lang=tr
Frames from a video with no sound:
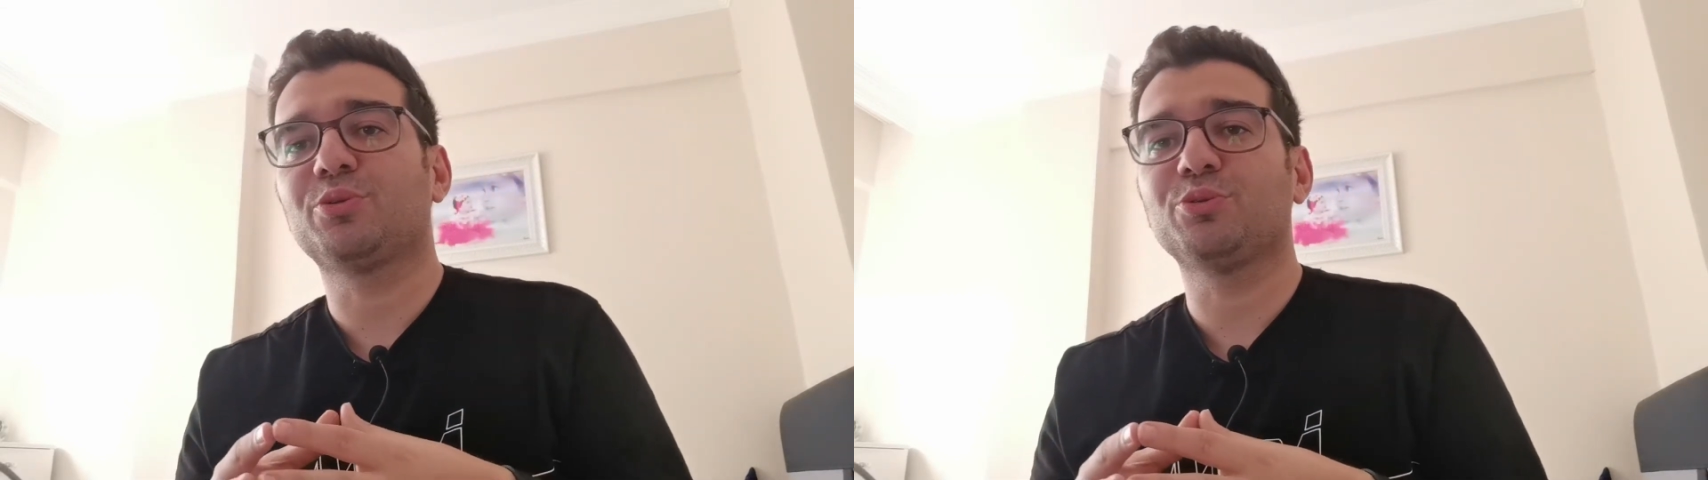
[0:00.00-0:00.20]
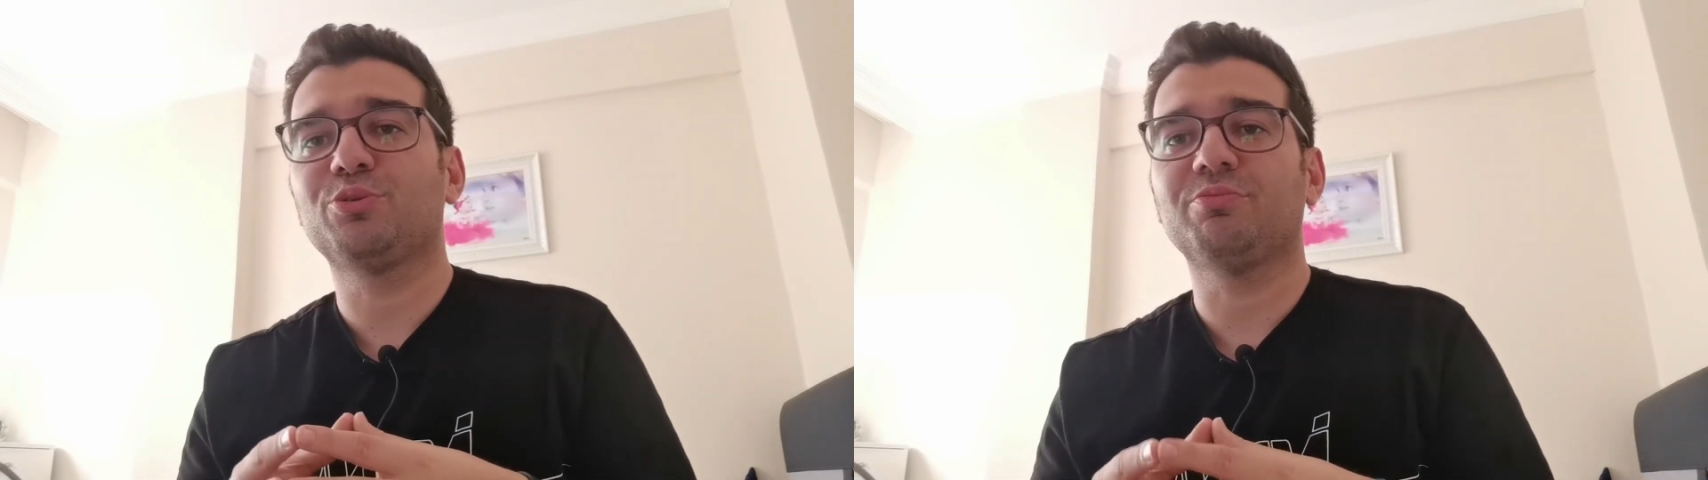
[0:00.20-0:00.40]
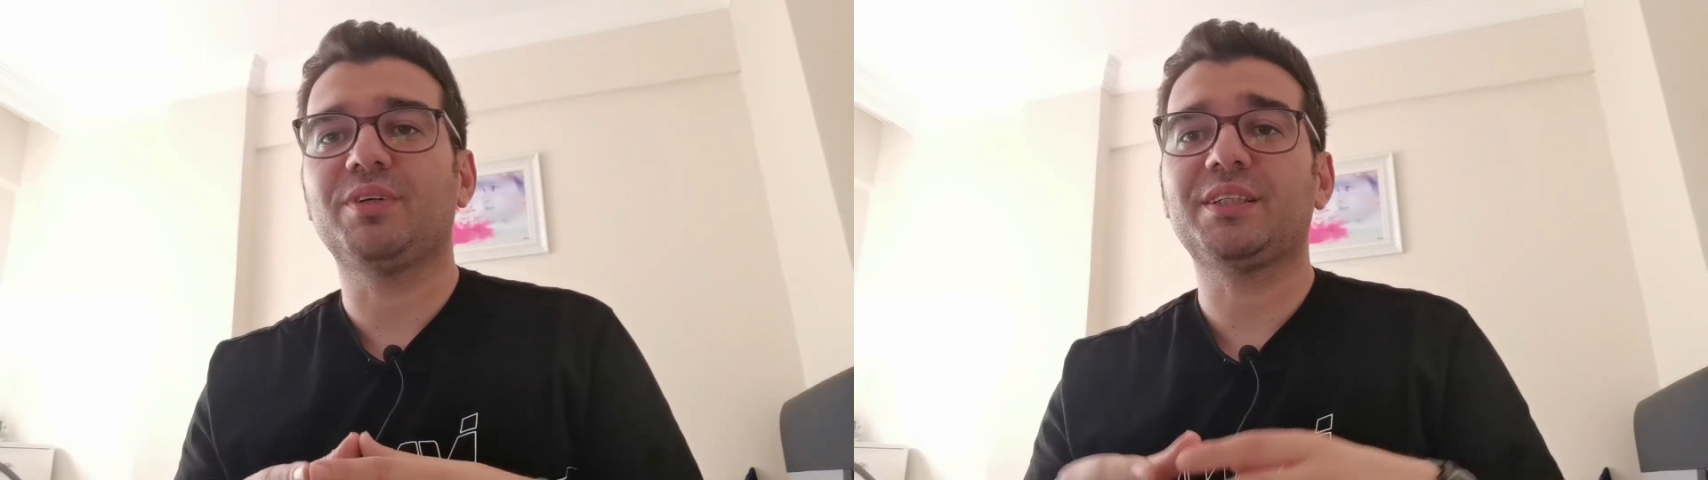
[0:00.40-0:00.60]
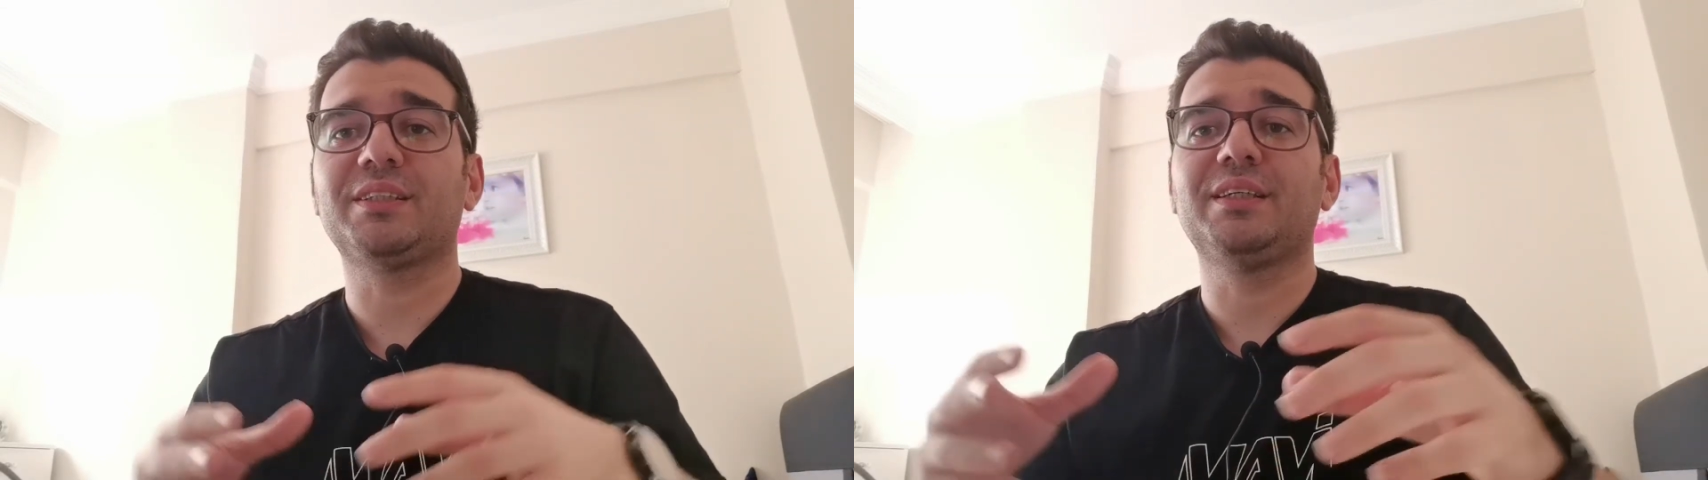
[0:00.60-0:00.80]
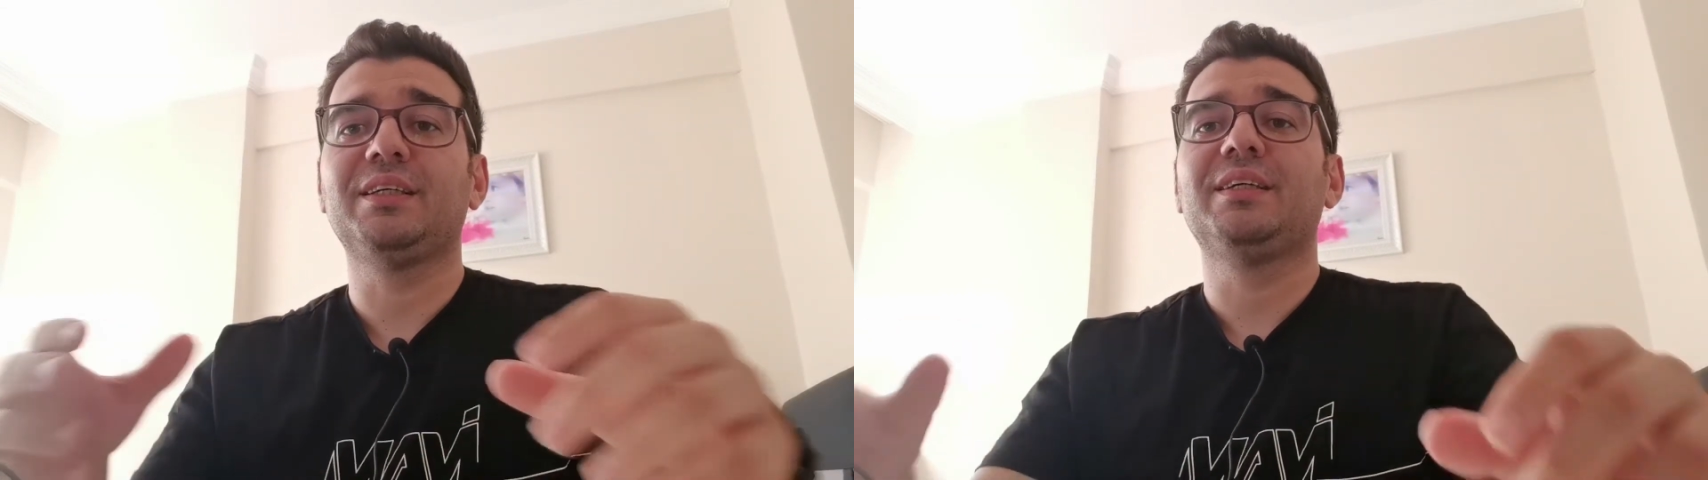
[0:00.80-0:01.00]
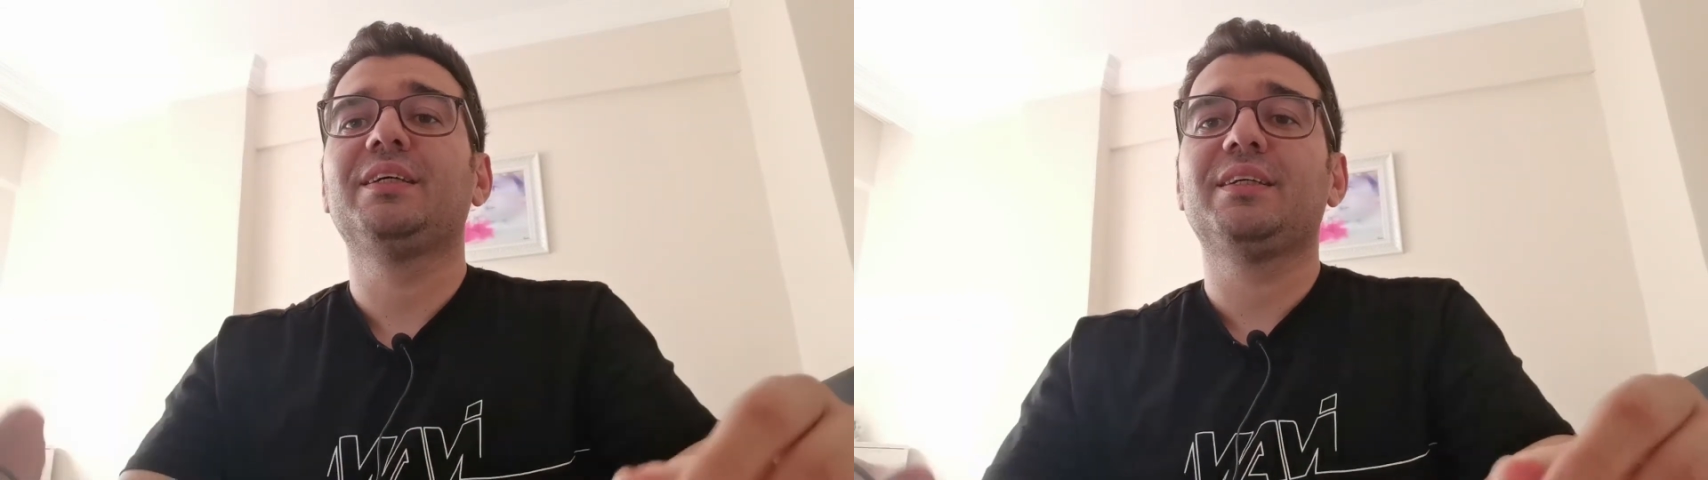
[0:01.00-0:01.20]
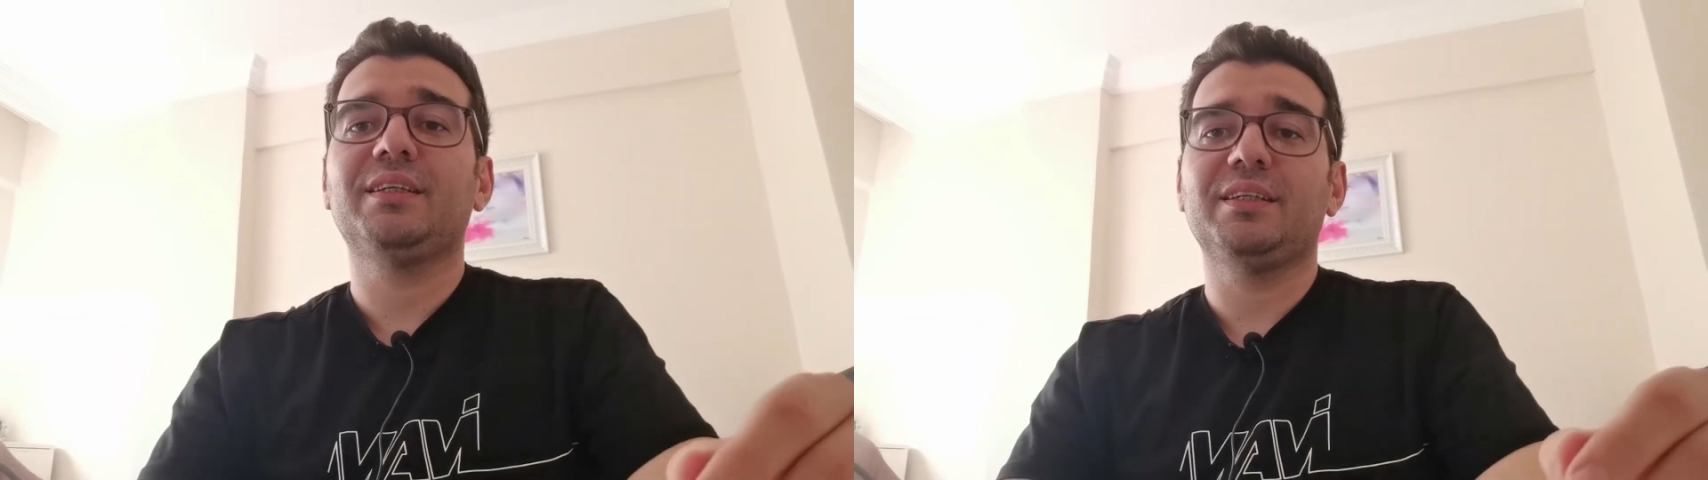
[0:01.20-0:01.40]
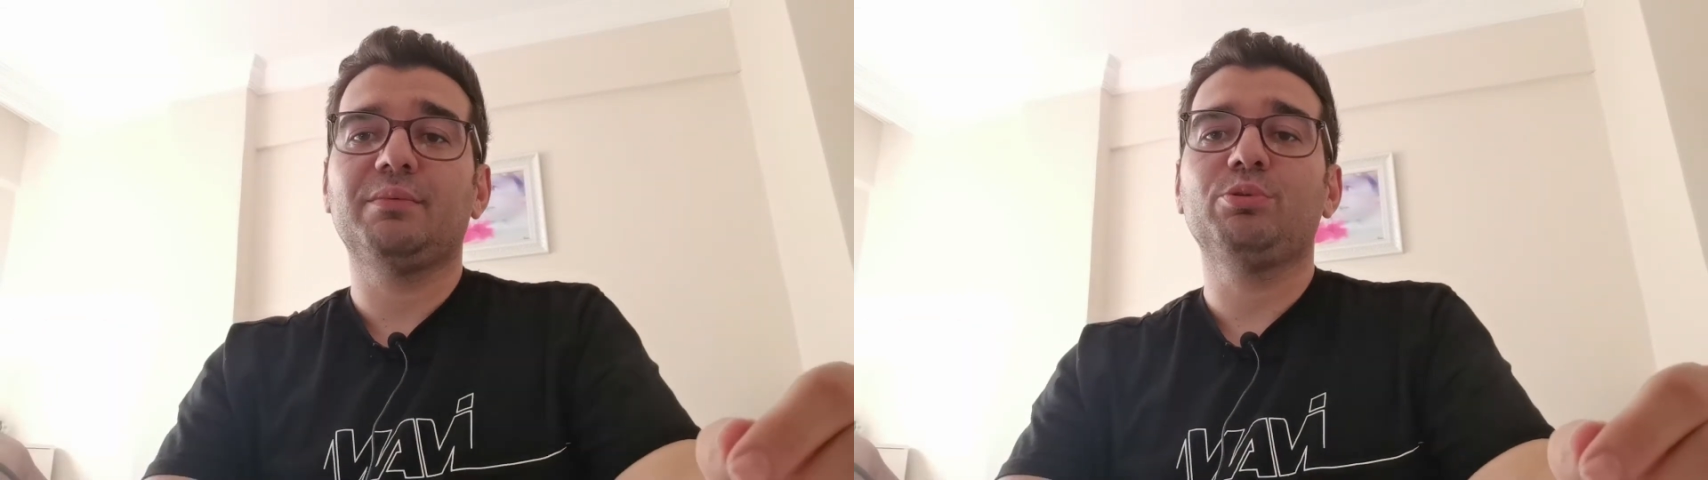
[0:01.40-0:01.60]
görüntüm var.
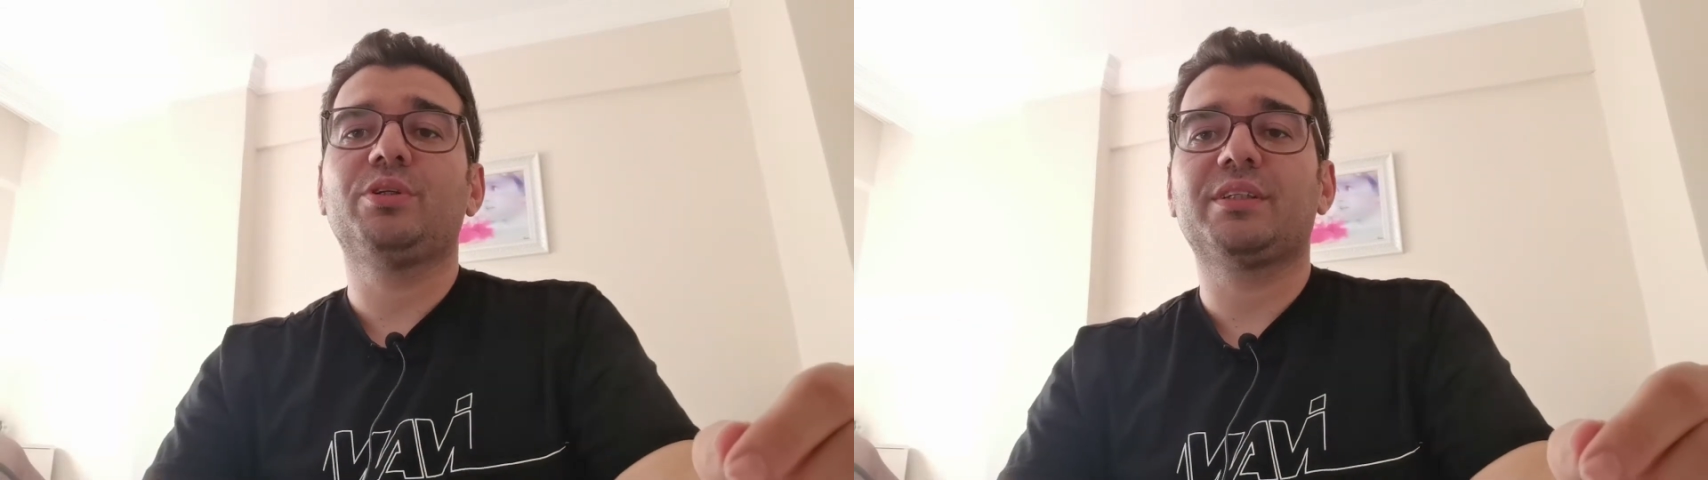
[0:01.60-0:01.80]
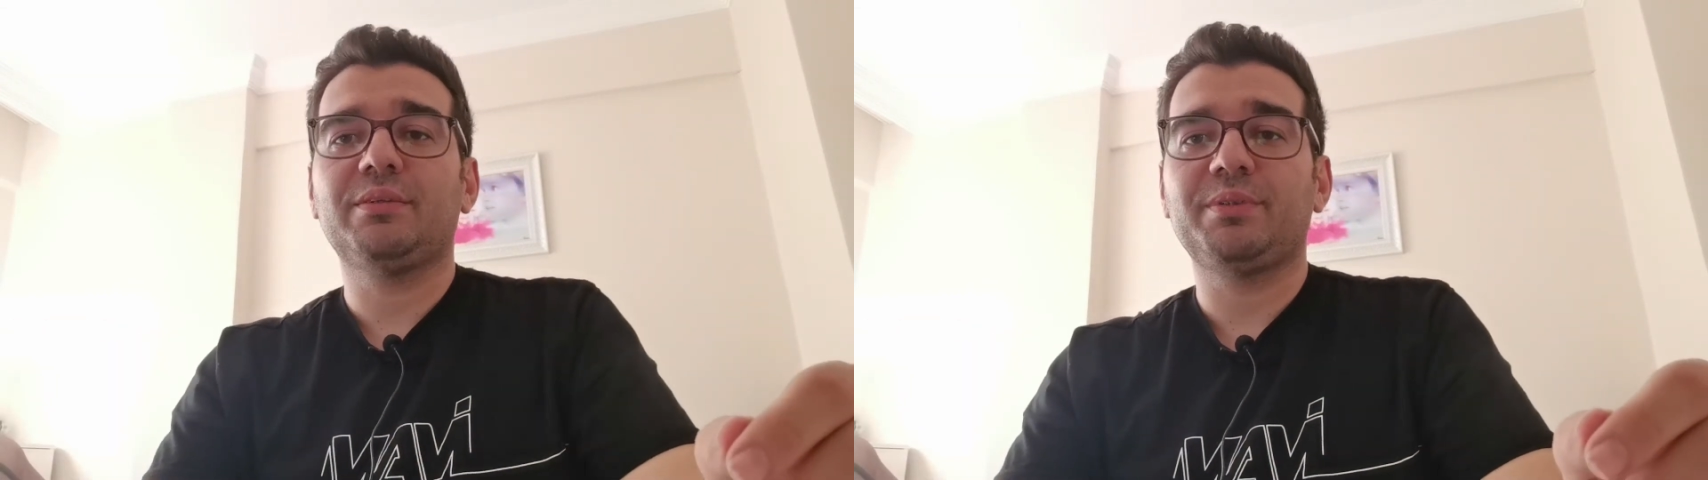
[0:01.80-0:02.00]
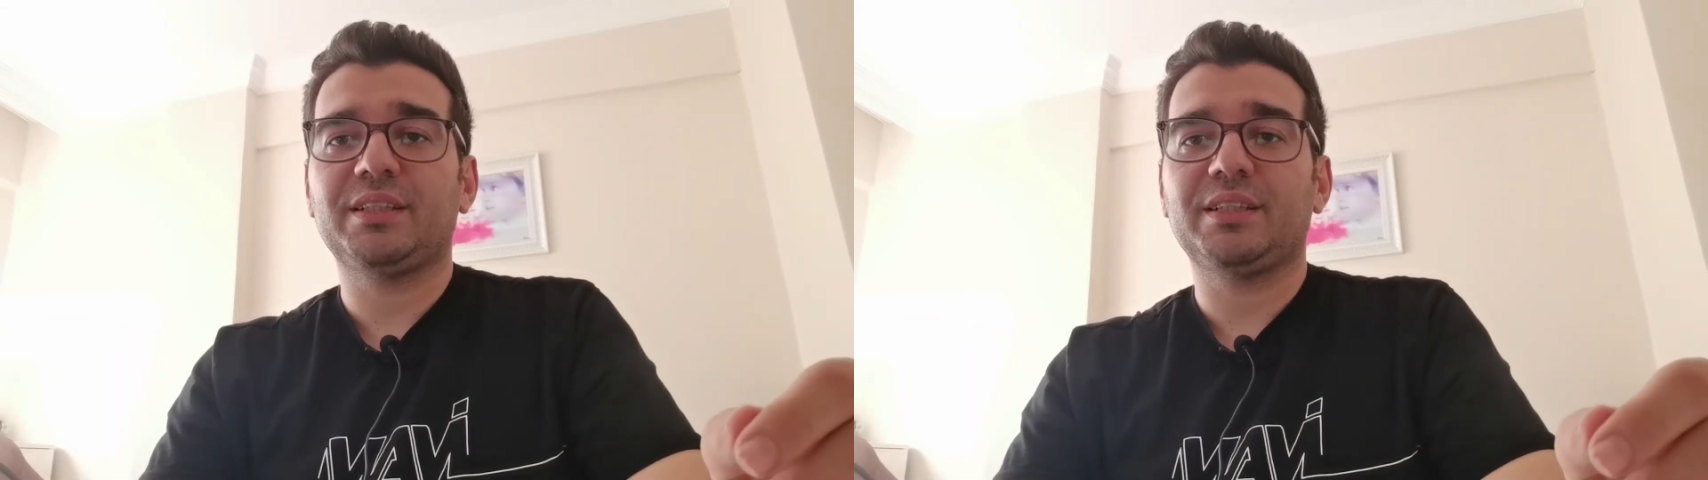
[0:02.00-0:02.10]
Ee, bunları da